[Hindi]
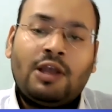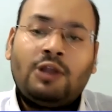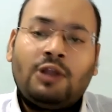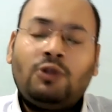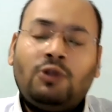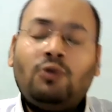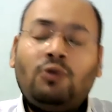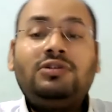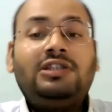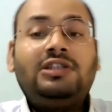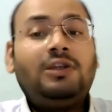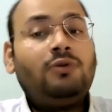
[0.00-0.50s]
तो
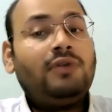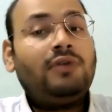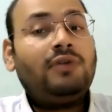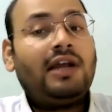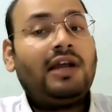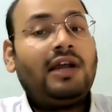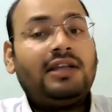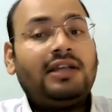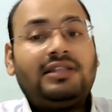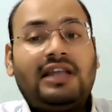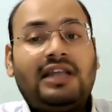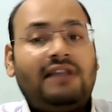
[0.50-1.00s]
उससे उनका
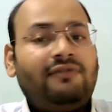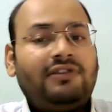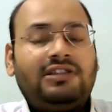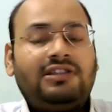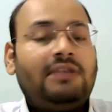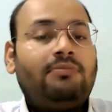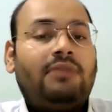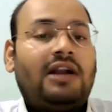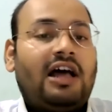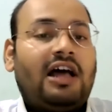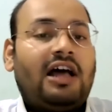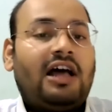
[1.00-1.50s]
सेल्फ
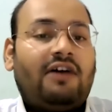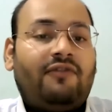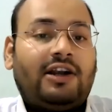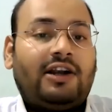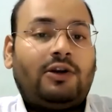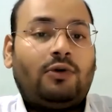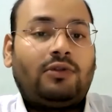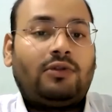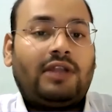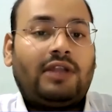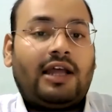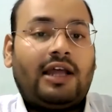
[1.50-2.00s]
स्टीम बड़ा
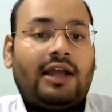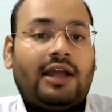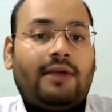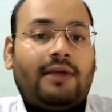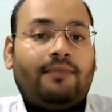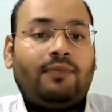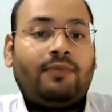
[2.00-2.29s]
अफेक्ट होता है